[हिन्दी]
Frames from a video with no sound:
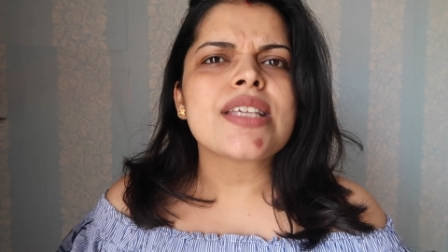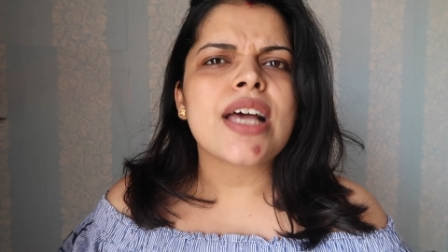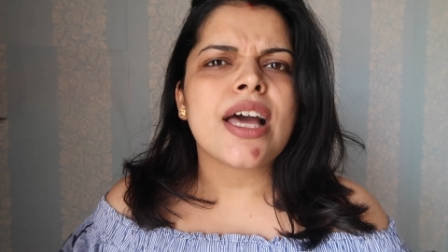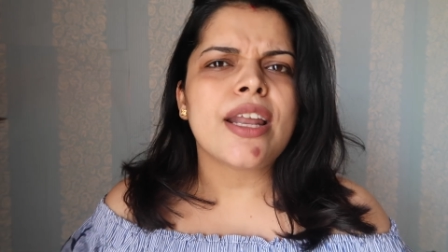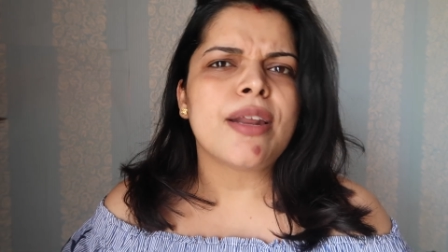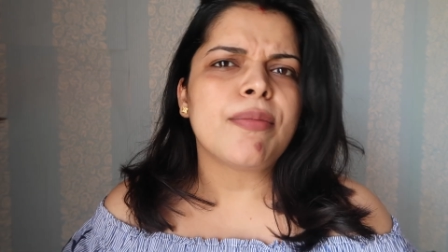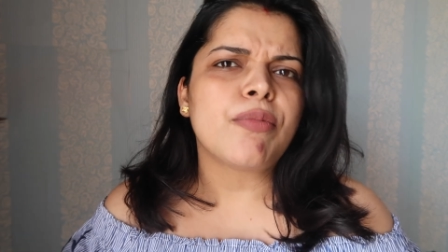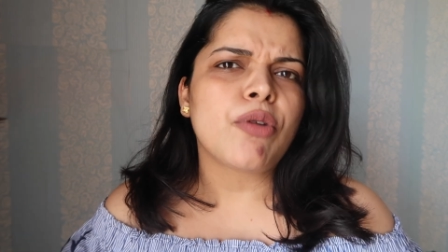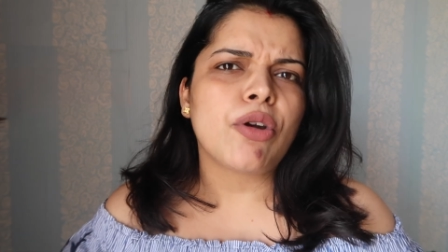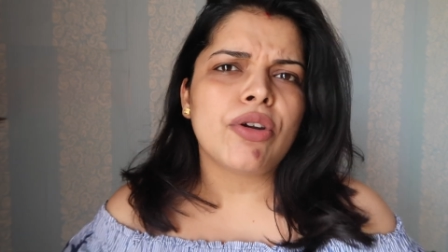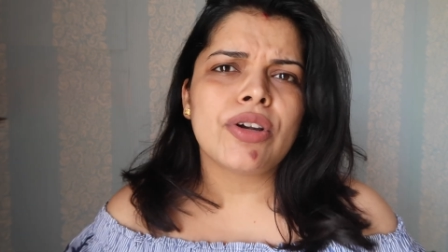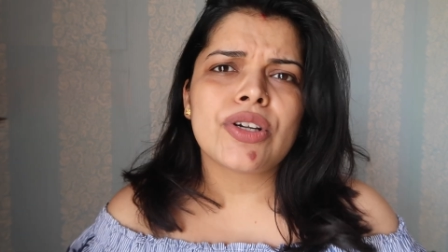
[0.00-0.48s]

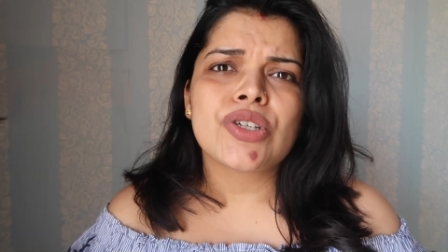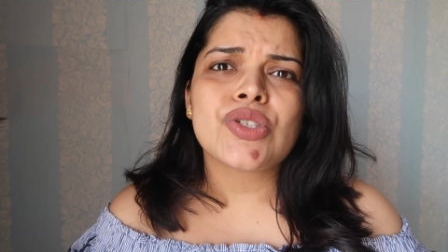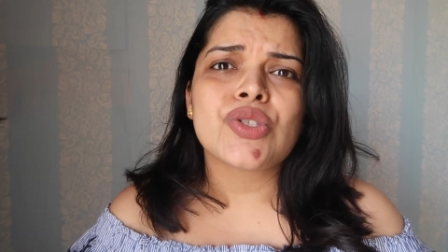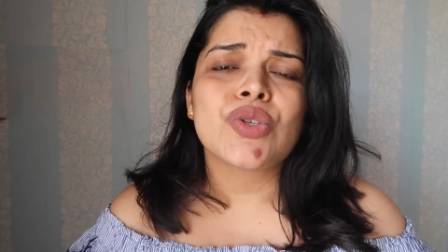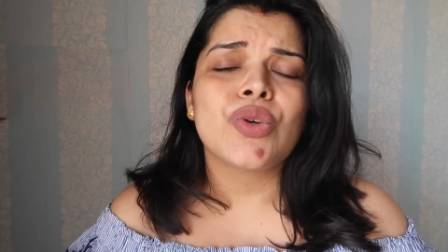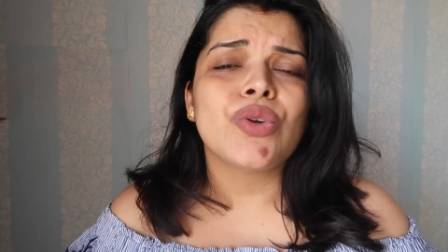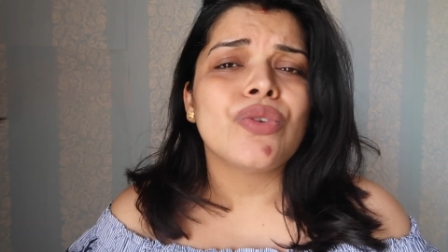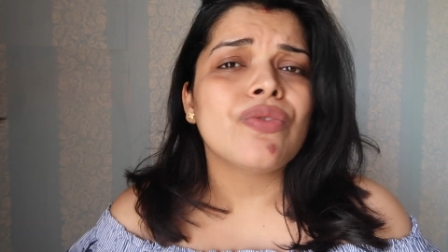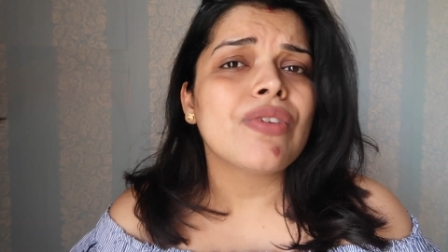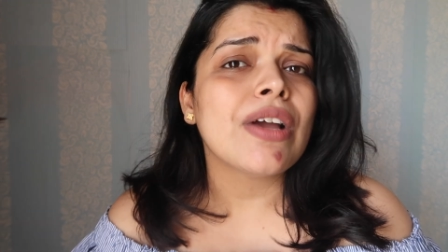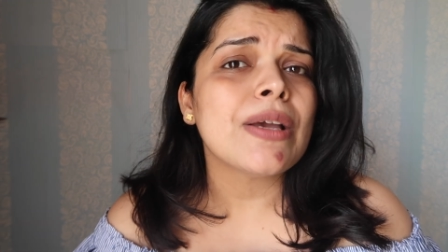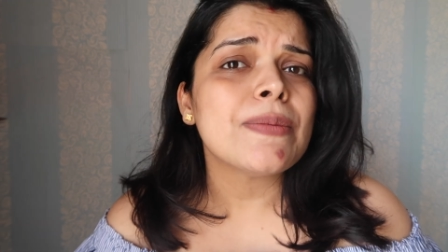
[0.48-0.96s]
सारे प्रोडक्ट्स
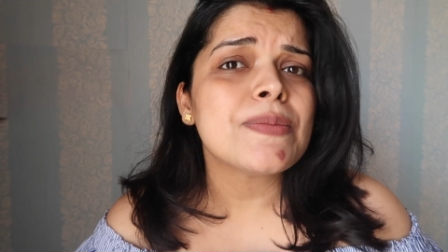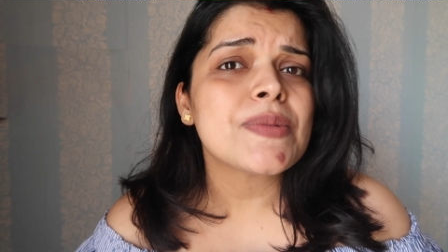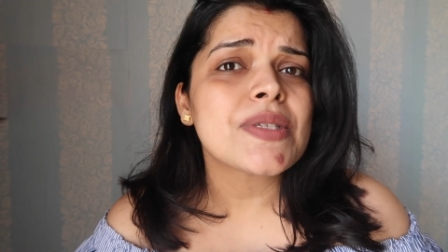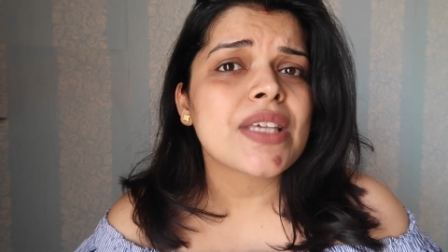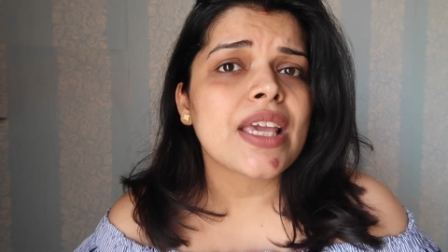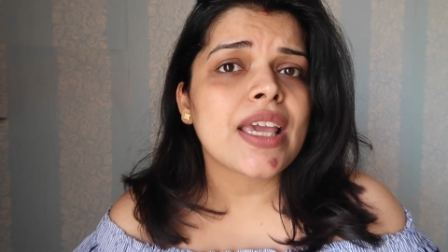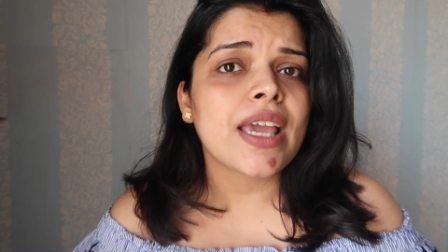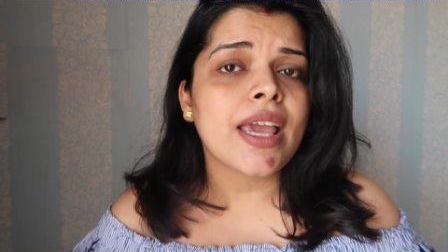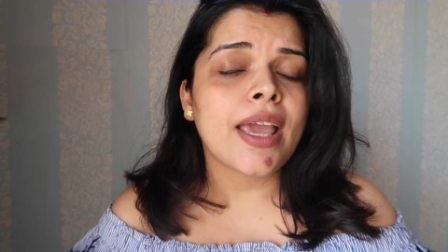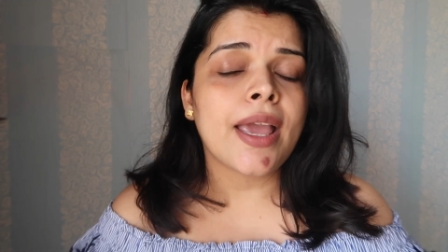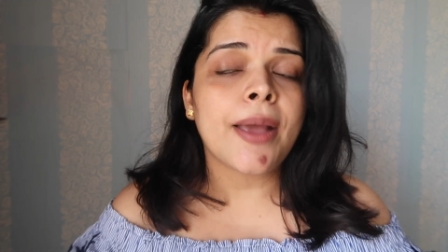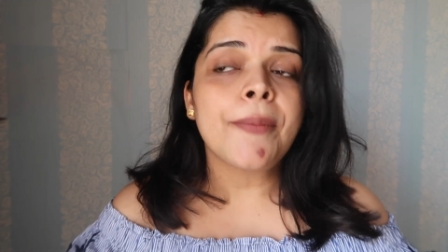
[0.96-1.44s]
गुड वाइब्स
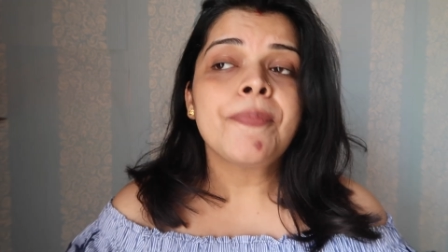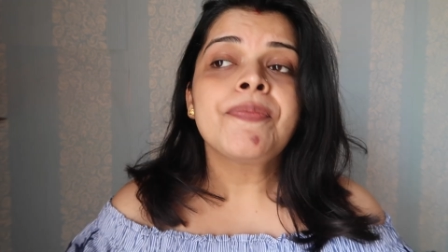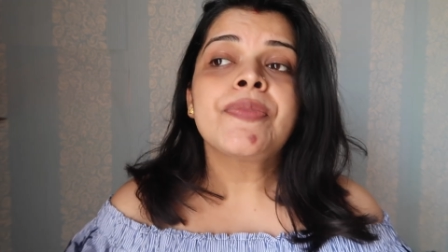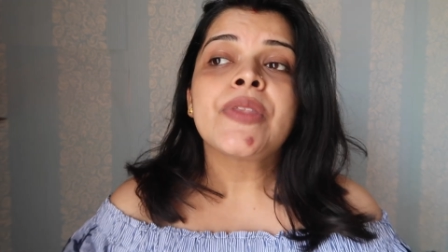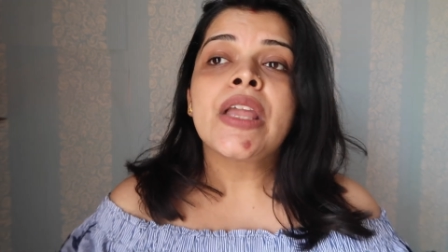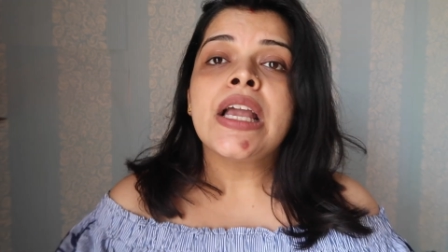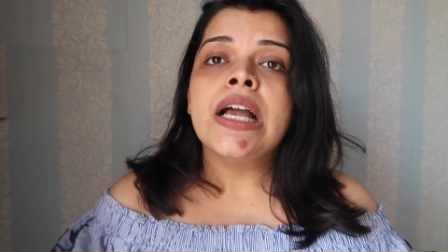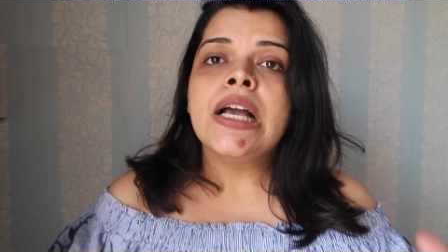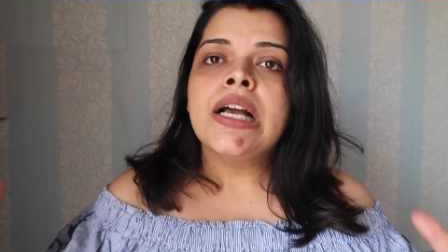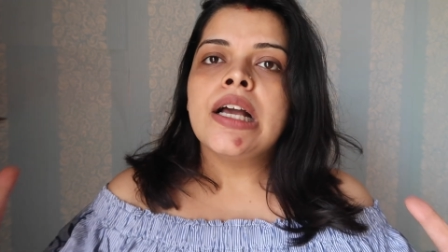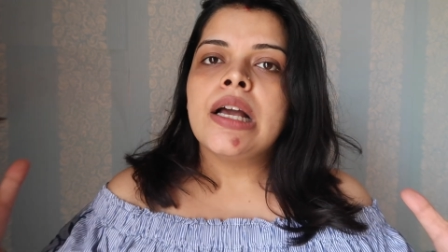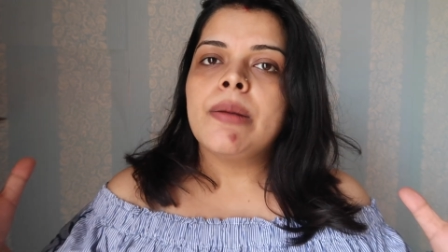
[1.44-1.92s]
के हैं
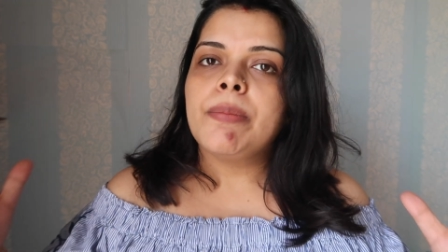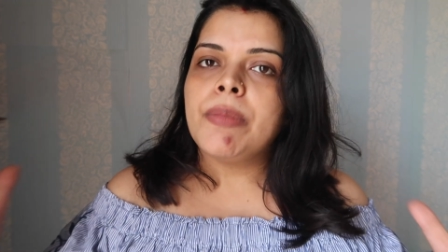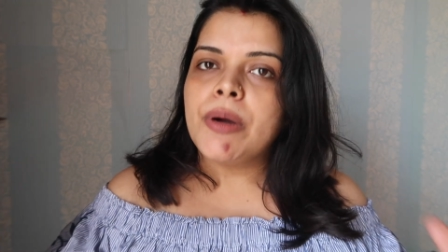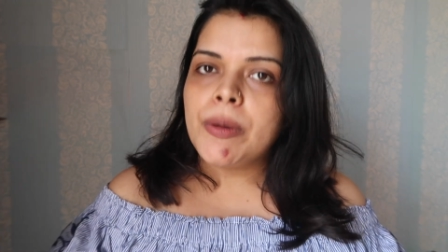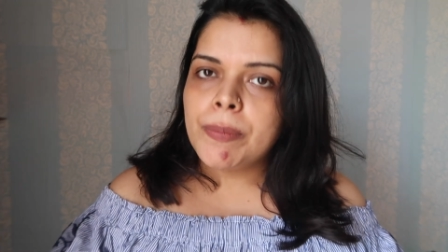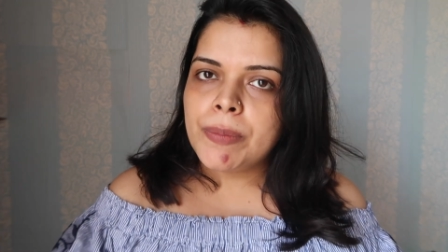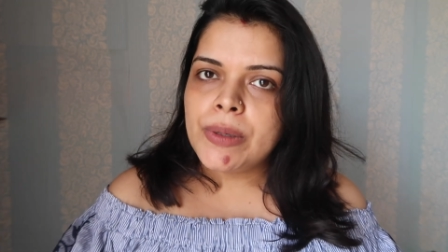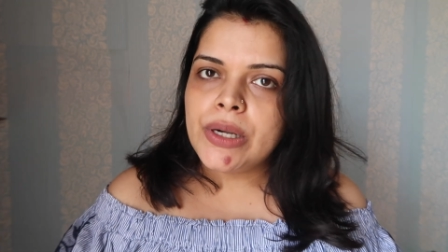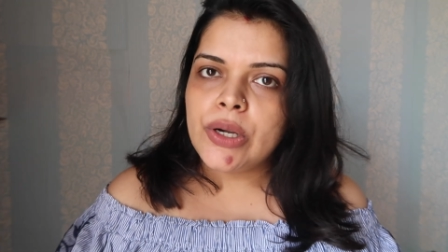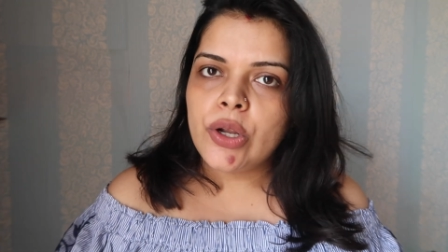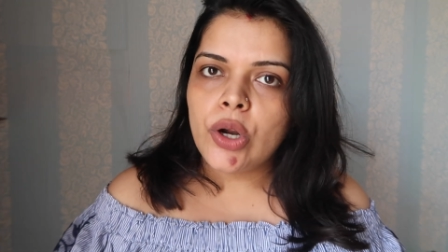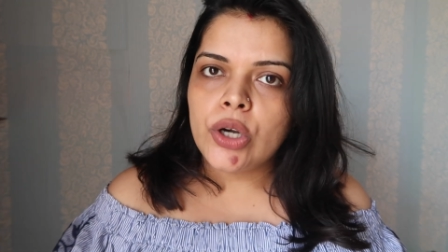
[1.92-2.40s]

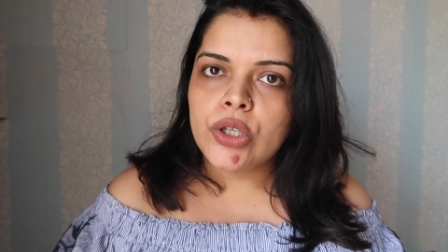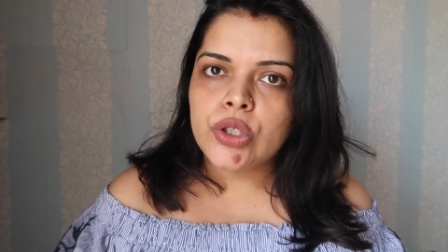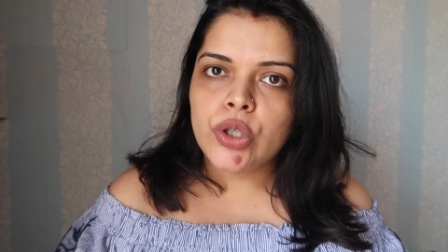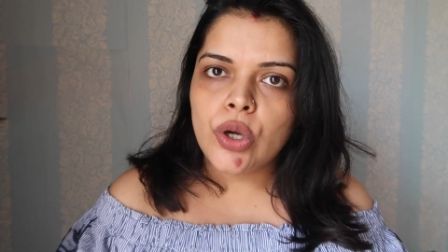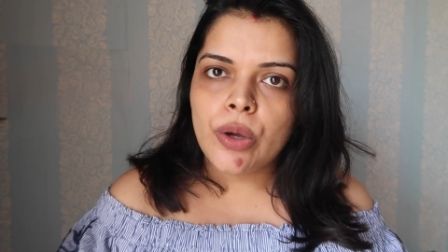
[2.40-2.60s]
पर्पल डॉट